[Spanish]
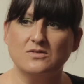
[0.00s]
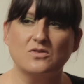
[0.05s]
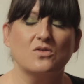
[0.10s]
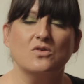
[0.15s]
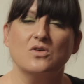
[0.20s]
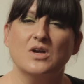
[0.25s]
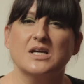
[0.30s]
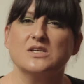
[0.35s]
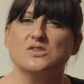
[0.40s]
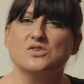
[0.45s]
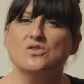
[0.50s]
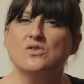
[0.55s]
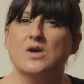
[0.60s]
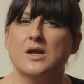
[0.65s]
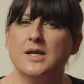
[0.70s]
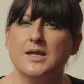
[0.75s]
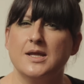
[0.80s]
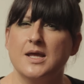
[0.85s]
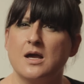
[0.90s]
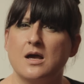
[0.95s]
en todo caso,
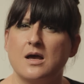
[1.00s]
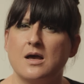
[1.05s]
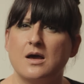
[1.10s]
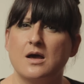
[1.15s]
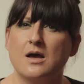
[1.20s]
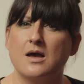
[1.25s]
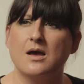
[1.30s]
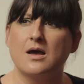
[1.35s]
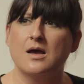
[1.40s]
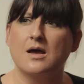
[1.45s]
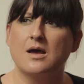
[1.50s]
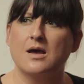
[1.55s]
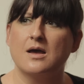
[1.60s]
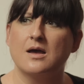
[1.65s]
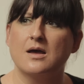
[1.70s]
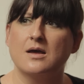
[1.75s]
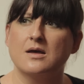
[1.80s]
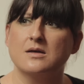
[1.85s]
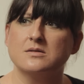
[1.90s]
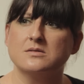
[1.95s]

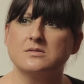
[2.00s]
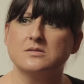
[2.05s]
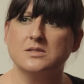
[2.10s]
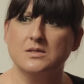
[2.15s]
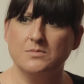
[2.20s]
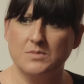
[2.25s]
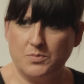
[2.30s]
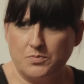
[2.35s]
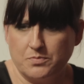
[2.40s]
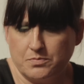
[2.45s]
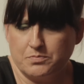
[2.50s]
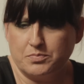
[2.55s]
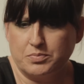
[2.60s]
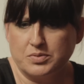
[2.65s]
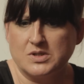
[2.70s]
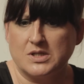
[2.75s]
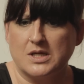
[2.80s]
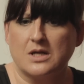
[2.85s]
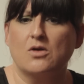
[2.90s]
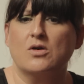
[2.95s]
haría, si me
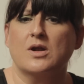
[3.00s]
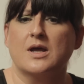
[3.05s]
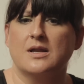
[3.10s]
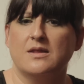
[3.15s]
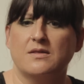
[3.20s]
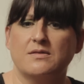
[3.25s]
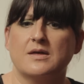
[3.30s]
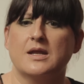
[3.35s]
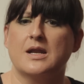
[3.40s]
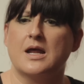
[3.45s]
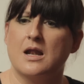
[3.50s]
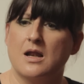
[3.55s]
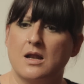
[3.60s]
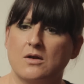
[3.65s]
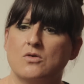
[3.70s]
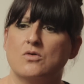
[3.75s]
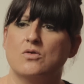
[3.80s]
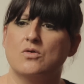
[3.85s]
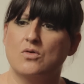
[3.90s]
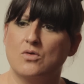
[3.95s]
pusiera a organizar
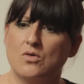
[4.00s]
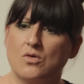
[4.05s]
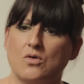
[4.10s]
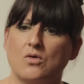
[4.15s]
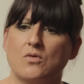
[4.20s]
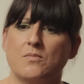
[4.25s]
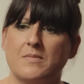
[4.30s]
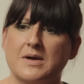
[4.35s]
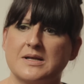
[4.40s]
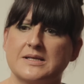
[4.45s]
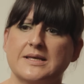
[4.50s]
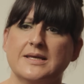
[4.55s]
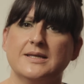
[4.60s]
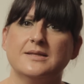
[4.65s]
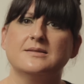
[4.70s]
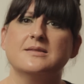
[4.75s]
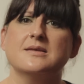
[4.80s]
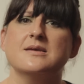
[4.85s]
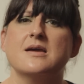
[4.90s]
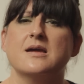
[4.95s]
algo con más
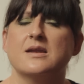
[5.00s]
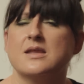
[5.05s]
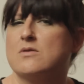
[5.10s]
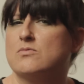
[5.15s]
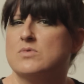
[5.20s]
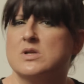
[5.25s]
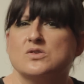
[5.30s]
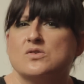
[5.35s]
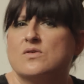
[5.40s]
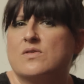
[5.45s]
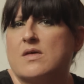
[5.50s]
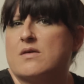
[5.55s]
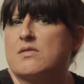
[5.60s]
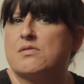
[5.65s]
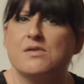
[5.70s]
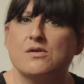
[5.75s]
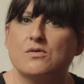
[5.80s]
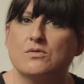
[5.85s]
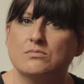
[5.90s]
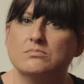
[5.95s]
gente, haría una
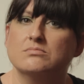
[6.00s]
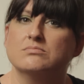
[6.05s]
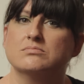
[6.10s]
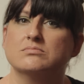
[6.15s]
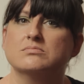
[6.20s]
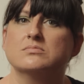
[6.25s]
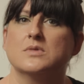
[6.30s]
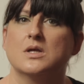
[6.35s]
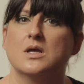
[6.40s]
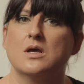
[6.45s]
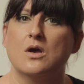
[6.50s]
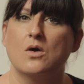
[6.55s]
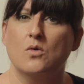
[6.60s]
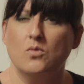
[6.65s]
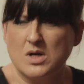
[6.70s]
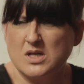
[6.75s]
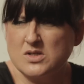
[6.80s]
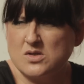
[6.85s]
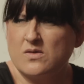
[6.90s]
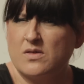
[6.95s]
asociación,
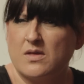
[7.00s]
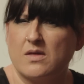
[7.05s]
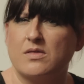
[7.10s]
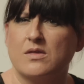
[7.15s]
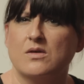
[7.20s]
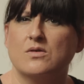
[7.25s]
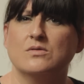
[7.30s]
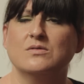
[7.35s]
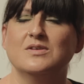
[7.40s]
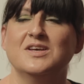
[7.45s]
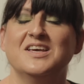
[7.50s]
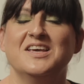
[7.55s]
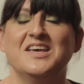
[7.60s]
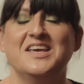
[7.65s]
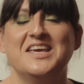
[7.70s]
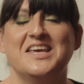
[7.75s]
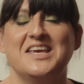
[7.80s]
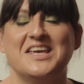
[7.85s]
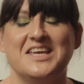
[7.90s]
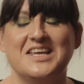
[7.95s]
una asociación,
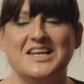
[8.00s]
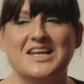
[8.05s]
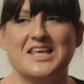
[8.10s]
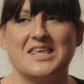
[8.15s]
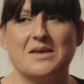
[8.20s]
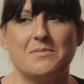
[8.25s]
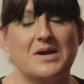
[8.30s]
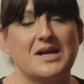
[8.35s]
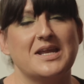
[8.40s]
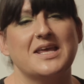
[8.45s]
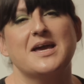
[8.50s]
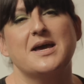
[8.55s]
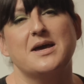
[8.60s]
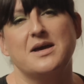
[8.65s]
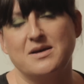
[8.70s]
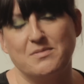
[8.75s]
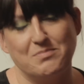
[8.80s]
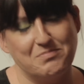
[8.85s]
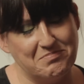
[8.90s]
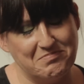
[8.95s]
y la
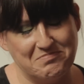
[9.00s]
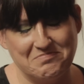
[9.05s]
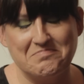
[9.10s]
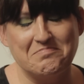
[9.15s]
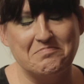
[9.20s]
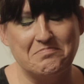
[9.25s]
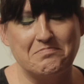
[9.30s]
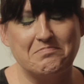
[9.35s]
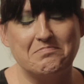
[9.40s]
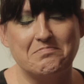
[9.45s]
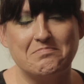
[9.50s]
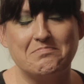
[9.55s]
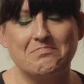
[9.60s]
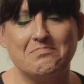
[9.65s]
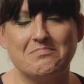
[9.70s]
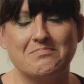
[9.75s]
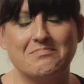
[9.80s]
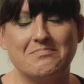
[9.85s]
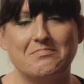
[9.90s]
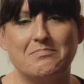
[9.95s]
llamaría
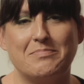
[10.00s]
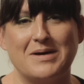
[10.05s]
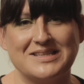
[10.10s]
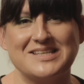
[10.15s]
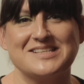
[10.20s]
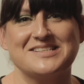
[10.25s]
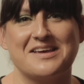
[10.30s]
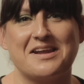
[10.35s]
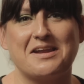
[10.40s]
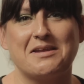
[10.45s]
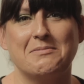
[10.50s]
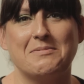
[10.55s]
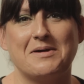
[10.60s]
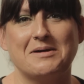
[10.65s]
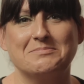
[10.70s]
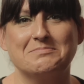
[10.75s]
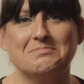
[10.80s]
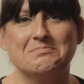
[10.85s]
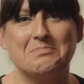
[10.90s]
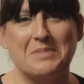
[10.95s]
mm, Patas
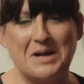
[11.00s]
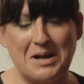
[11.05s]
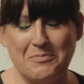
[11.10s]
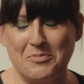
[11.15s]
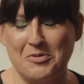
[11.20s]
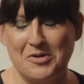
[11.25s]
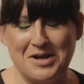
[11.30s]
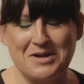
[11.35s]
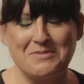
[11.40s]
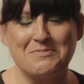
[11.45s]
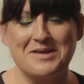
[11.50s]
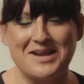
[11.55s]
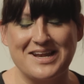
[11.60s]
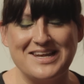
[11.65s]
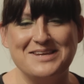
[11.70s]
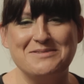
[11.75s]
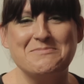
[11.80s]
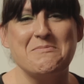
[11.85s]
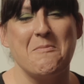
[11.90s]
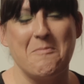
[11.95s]
Arriba para poner
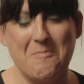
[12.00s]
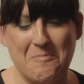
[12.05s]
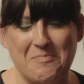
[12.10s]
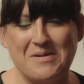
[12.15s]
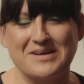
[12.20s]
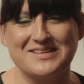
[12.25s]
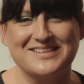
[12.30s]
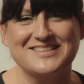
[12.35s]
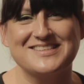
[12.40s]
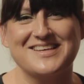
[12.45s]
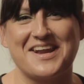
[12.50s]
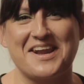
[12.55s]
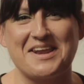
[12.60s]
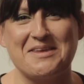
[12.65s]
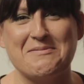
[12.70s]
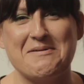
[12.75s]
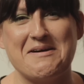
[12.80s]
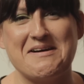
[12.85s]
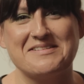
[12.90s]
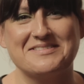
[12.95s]
Berlín patas
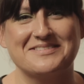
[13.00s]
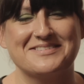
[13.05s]
arriba.